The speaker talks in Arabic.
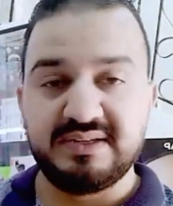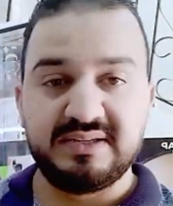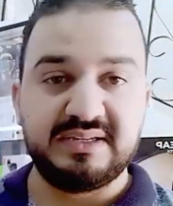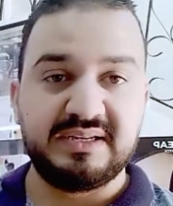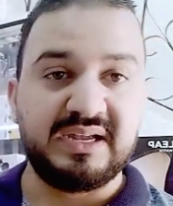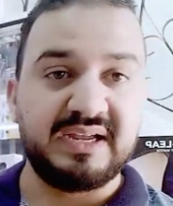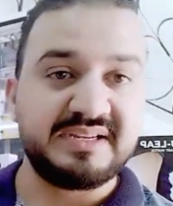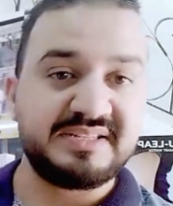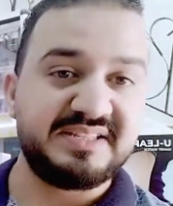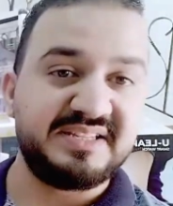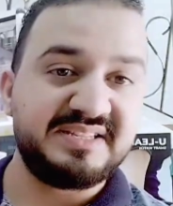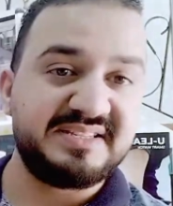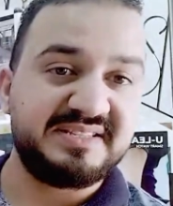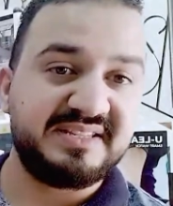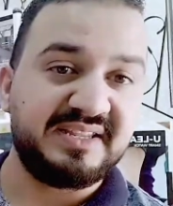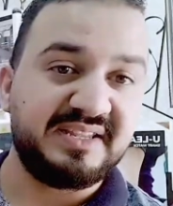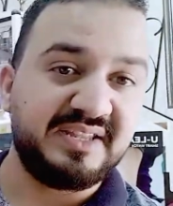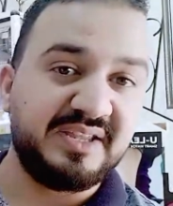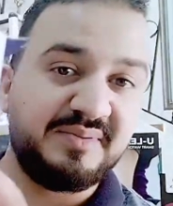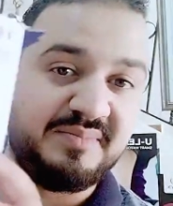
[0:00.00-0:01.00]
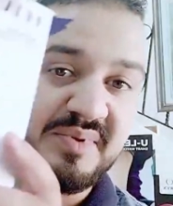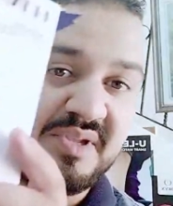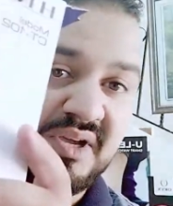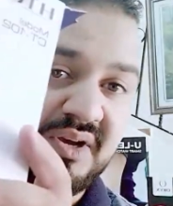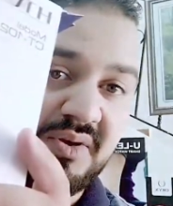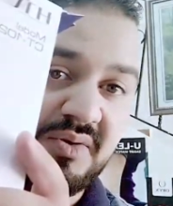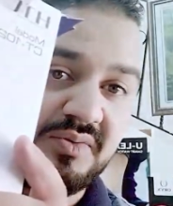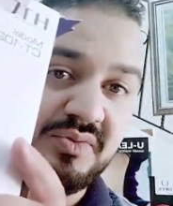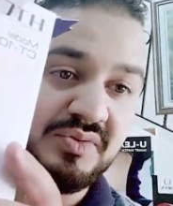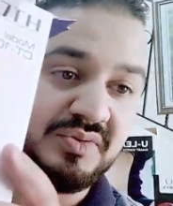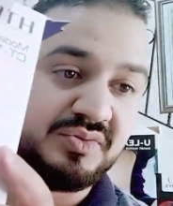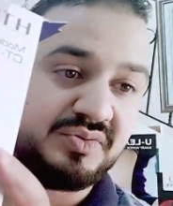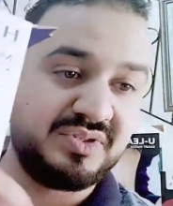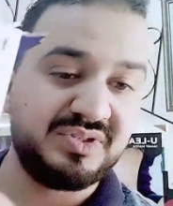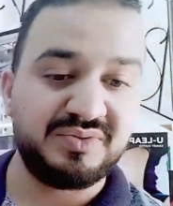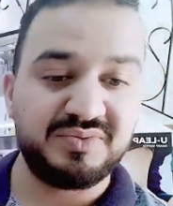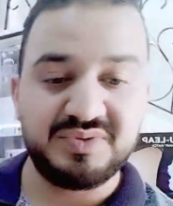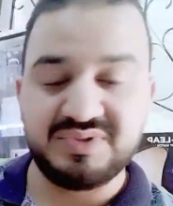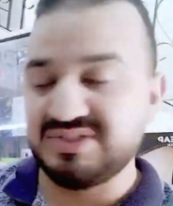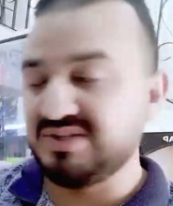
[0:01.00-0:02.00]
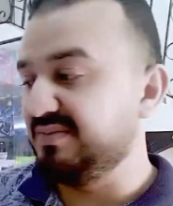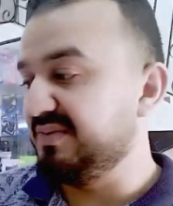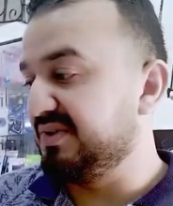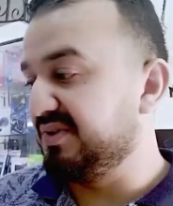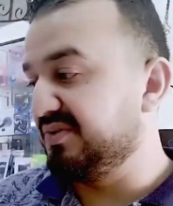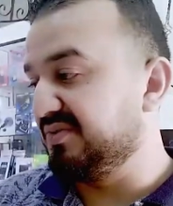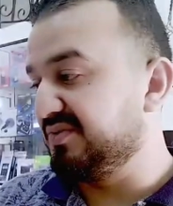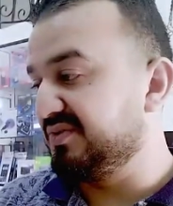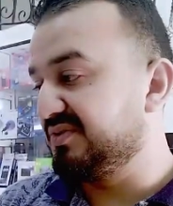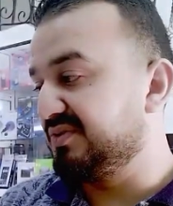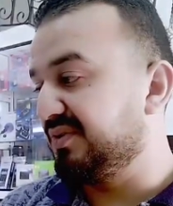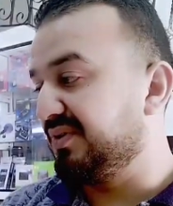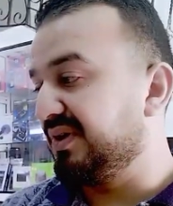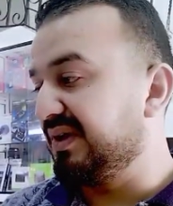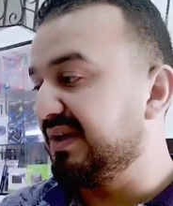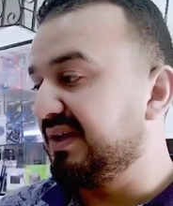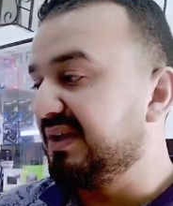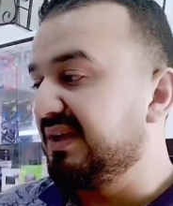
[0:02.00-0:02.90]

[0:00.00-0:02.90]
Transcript: اش تي سي 102 هذا هو الثمن ديالو في السوق